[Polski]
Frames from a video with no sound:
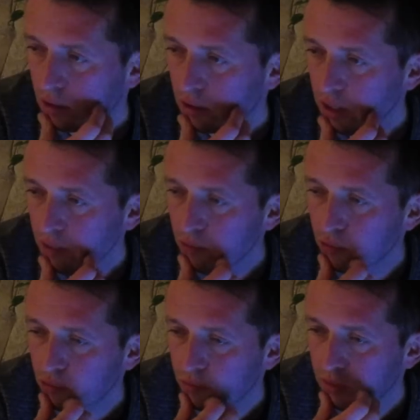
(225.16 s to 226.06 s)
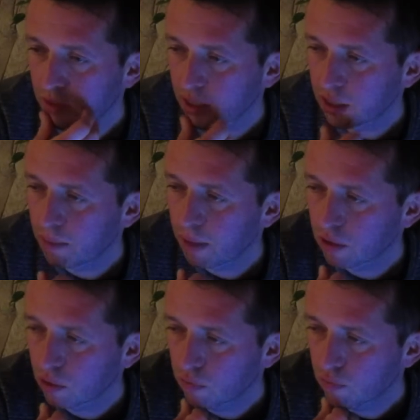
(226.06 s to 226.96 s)
Czemu tak się
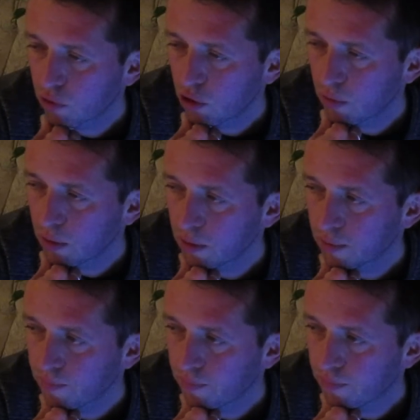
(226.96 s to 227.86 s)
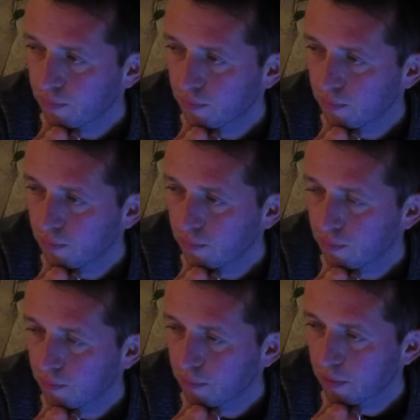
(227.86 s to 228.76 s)
bardzo odwróciły mm,
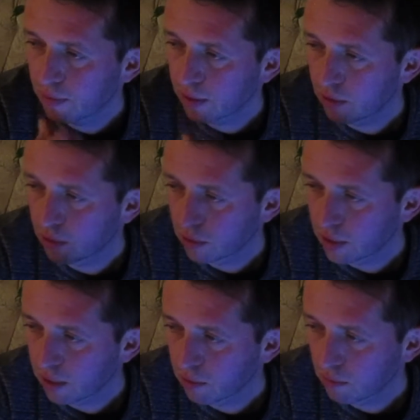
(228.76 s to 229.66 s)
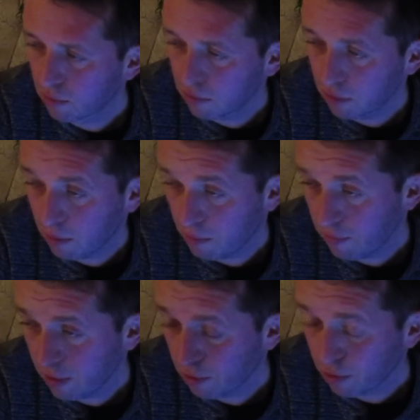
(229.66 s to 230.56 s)
pewnego rodzaju, znaczy nie
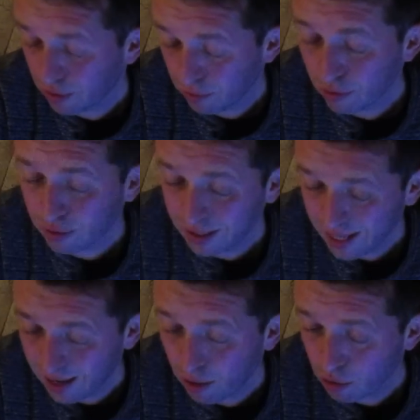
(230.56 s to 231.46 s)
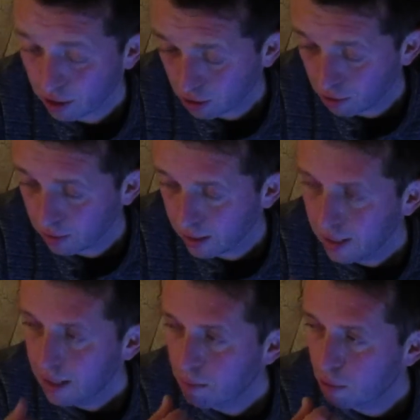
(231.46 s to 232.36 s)
pewnego rodzaju, tylko te określone
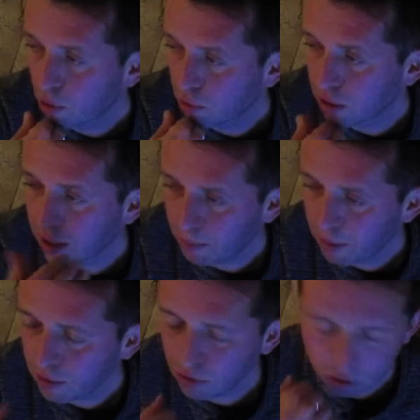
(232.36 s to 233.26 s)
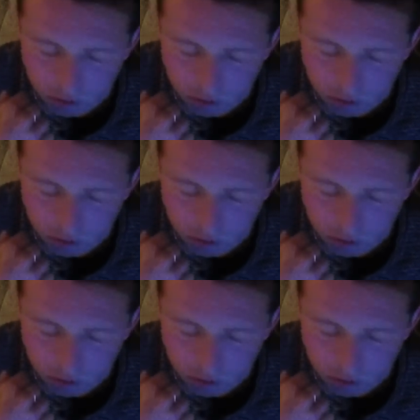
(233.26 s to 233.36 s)
poglądy tak bardzo się